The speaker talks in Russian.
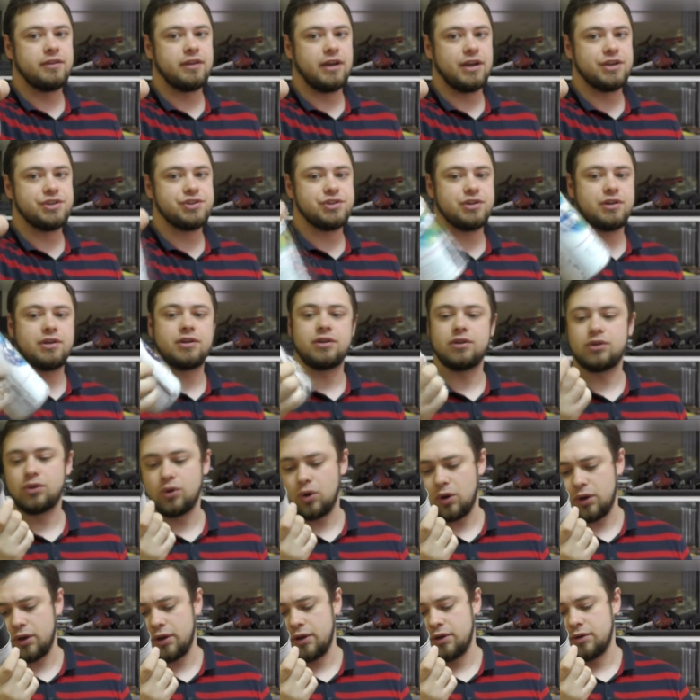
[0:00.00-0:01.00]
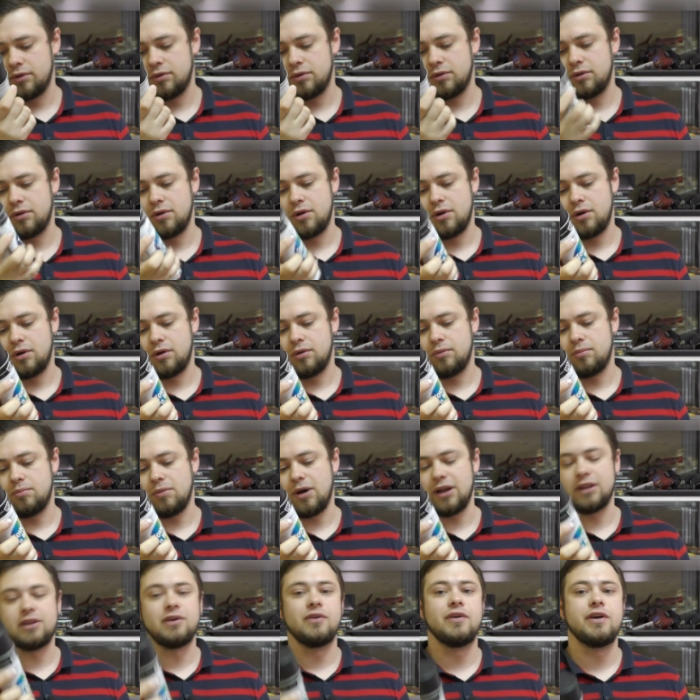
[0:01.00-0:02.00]
Touch and Tone,
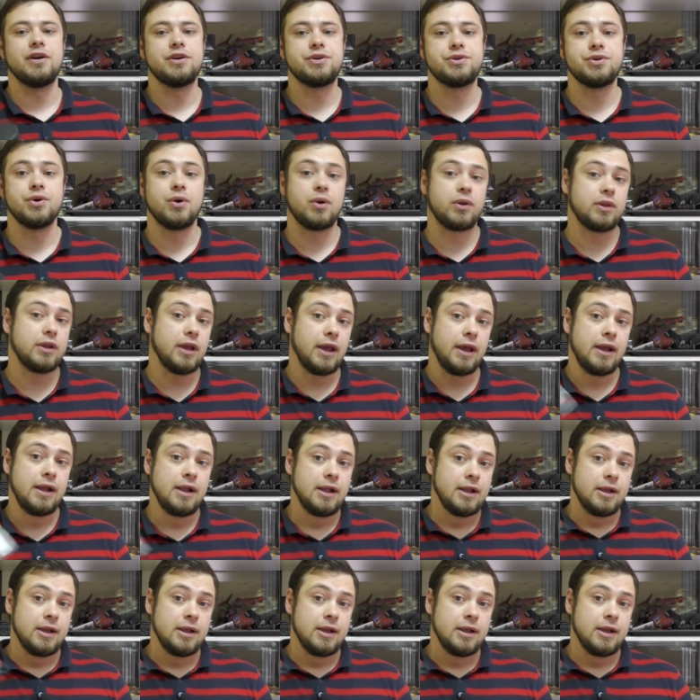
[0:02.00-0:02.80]
матовая черная.